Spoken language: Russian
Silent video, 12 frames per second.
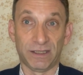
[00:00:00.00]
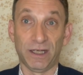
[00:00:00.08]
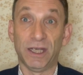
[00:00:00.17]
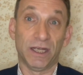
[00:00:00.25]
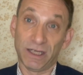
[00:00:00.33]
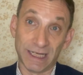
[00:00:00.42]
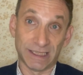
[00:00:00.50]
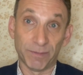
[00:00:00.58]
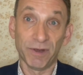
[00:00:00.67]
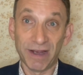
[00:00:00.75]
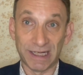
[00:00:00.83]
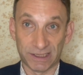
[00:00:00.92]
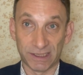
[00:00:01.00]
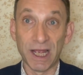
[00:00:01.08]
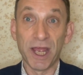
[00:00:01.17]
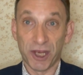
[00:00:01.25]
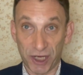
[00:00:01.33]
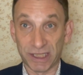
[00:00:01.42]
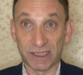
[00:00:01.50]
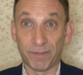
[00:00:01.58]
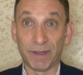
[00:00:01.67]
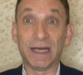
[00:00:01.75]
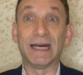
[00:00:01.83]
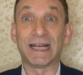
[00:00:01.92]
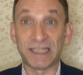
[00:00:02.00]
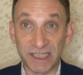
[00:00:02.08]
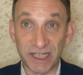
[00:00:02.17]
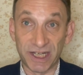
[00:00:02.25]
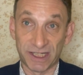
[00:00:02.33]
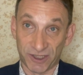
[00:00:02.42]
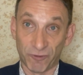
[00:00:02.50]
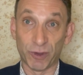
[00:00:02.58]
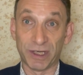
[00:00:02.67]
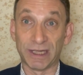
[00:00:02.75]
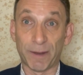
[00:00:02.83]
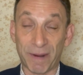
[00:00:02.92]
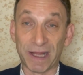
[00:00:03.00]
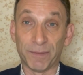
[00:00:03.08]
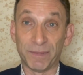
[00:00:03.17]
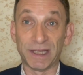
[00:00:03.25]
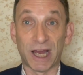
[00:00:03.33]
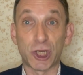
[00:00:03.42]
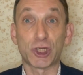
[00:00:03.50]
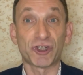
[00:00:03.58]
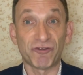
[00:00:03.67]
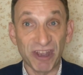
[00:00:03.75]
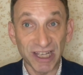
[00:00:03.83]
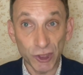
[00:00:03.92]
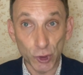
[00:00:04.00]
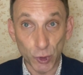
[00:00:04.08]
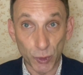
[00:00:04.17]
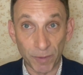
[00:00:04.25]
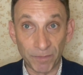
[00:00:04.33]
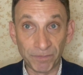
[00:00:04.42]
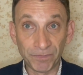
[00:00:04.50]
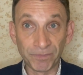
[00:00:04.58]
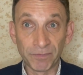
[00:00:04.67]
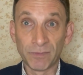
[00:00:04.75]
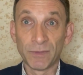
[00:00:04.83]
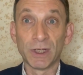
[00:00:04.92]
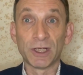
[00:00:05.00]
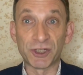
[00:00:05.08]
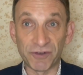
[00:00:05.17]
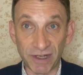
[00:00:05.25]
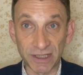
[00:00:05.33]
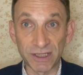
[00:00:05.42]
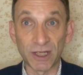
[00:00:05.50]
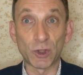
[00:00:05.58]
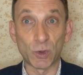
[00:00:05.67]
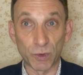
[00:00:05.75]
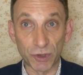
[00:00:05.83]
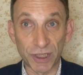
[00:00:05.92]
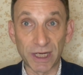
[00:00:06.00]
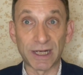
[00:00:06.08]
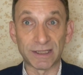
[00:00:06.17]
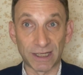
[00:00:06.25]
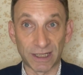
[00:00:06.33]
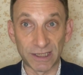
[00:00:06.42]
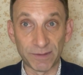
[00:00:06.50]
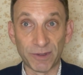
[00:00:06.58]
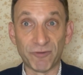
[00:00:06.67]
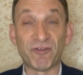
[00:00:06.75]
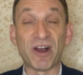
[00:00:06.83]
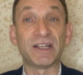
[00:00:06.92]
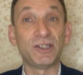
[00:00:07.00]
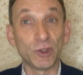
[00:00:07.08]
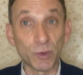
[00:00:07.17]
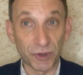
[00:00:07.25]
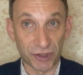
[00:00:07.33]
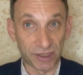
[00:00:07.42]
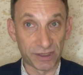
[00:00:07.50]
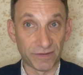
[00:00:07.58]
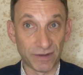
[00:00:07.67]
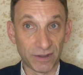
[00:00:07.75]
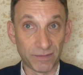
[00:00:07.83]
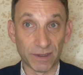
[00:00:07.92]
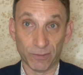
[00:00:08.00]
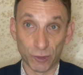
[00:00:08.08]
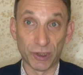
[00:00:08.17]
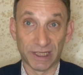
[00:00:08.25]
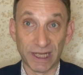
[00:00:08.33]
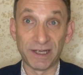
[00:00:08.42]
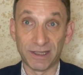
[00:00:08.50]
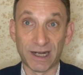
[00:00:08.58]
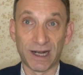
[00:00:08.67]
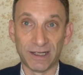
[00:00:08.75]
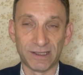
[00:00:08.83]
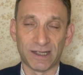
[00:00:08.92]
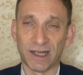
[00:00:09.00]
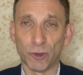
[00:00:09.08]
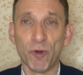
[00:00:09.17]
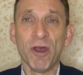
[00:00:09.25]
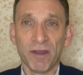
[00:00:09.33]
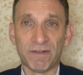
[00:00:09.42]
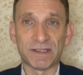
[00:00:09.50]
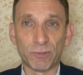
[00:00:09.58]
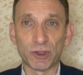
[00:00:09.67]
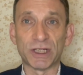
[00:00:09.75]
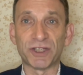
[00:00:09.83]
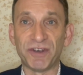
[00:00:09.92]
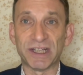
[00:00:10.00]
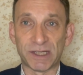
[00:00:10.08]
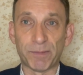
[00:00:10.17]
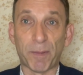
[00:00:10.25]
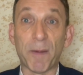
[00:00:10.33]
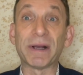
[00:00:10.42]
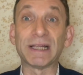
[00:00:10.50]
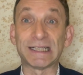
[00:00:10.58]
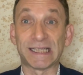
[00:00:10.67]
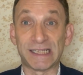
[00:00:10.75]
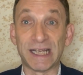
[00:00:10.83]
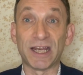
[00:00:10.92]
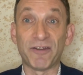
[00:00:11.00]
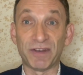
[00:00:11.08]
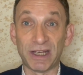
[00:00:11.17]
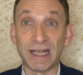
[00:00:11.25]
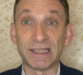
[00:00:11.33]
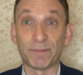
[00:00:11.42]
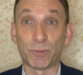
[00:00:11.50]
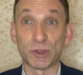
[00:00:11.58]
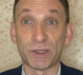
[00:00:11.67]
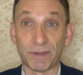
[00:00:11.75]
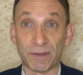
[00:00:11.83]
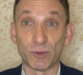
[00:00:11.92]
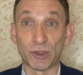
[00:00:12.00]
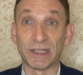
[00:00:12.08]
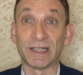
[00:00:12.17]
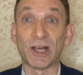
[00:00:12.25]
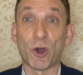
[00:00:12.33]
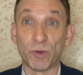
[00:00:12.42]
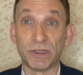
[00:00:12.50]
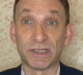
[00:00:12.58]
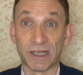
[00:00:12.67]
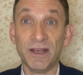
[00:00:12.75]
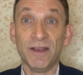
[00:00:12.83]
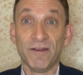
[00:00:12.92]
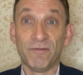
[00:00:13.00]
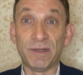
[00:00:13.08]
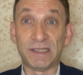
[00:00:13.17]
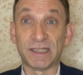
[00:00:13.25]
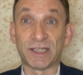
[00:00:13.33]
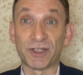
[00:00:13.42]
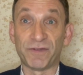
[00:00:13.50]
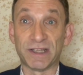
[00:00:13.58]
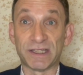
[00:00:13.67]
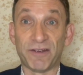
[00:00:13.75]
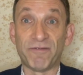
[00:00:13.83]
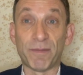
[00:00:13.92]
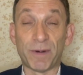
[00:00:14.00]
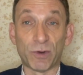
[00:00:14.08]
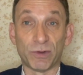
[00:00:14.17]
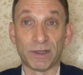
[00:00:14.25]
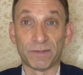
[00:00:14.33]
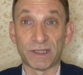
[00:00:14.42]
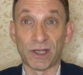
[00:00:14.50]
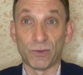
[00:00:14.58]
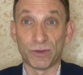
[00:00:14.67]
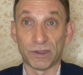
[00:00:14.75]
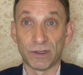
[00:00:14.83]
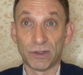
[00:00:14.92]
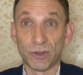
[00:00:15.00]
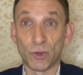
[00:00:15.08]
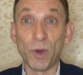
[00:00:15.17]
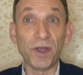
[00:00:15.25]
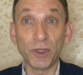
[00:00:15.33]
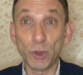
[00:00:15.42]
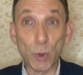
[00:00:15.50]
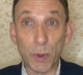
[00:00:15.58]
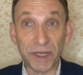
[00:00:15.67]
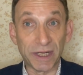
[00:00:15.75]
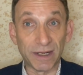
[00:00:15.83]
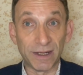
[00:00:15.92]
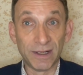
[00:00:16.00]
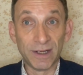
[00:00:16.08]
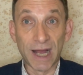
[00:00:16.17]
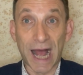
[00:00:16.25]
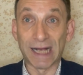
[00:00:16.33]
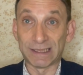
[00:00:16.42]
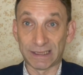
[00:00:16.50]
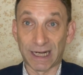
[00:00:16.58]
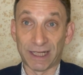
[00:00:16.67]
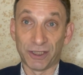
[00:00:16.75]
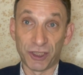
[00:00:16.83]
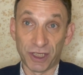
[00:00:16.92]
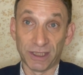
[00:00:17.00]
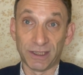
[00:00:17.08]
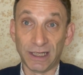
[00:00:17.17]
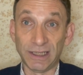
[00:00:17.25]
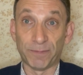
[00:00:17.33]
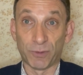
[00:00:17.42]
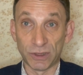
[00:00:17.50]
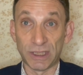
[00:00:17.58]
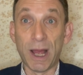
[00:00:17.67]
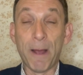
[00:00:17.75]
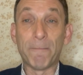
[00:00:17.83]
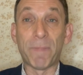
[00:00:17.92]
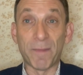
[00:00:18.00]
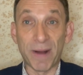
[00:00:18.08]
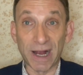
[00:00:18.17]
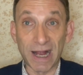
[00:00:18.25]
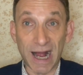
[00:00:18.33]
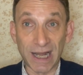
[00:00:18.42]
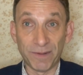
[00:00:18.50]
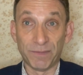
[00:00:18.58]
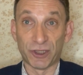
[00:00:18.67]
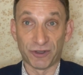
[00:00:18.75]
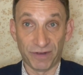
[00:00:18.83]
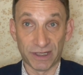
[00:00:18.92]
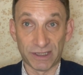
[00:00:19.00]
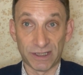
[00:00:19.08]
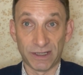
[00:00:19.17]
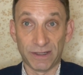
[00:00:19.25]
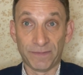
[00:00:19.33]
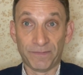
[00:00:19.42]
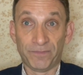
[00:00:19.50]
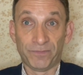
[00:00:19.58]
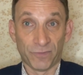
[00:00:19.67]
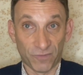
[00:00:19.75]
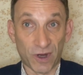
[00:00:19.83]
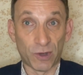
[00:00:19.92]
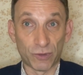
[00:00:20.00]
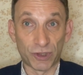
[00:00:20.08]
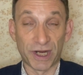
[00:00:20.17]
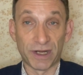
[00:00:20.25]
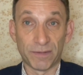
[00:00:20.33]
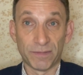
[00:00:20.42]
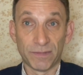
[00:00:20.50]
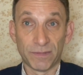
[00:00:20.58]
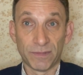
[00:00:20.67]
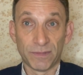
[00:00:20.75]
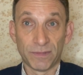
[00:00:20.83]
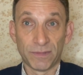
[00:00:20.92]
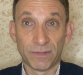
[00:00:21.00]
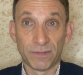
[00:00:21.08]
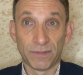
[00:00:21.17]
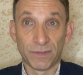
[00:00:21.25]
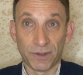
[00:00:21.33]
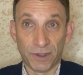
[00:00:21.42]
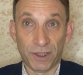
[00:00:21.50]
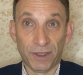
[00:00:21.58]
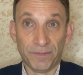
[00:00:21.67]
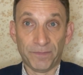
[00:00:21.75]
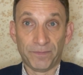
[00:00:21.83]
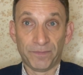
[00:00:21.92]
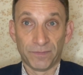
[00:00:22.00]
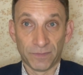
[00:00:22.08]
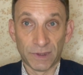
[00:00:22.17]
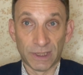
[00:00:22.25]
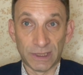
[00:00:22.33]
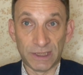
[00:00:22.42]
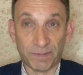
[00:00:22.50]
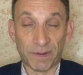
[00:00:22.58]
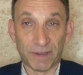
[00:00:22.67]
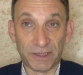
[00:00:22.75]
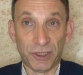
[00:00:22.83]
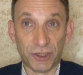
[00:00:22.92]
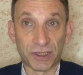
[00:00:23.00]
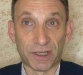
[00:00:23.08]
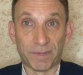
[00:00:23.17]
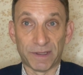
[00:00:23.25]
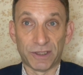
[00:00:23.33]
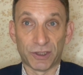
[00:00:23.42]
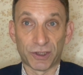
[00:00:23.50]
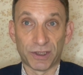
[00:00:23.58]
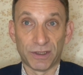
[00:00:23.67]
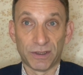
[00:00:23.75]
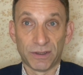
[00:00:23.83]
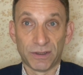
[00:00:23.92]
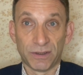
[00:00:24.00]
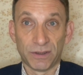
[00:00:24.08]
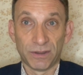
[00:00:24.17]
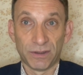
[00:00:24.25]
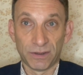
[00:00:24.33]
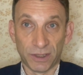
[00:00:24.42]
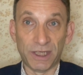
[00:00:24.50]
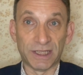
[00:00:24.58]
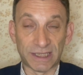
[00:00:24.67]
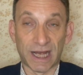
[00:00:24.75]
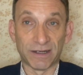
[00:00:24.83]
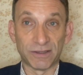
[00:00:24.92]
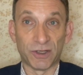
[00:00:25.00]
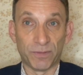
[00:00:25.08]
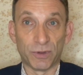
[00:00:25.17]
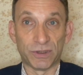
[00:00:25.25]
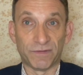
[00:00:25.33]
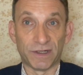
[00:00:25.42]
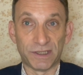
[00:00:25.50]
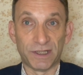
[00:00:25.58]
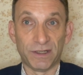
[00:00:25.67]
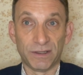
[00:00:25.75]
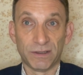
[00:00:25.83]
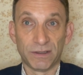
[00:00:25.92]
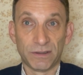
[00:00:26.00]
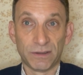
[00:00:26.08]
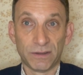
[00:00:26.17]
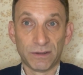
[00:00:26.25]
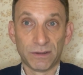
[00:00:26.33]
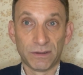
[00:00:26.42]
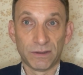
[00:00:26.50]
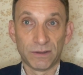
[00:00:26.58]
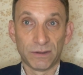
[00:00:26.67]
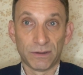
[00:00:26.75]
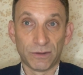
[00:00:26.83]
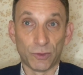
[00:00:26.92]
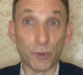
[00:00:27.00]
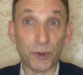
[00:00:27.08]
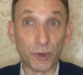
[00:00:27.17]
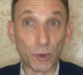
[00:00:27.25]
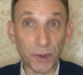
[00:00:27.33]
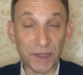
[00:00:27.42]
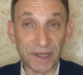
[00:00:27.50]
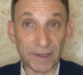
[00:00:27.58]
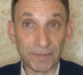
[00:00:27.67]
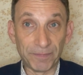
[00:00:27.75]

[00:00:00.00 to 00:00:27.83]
И не сомневайтесь, если бы Россия сегодня напала бы на Швецию, Швеция тоже оказалась бы в одиночестве, потому что она нейтральная страна. Но, ну, возможно, Швеция бы помогла соседняя Финляндия просто потому, что она находится вместе со Швецией в оборонном союзе. Но и только. А страны-члены НАТО просто помогали бы Швеции вооружением или дипломатической поддержкой или санкциями против России. Но и только.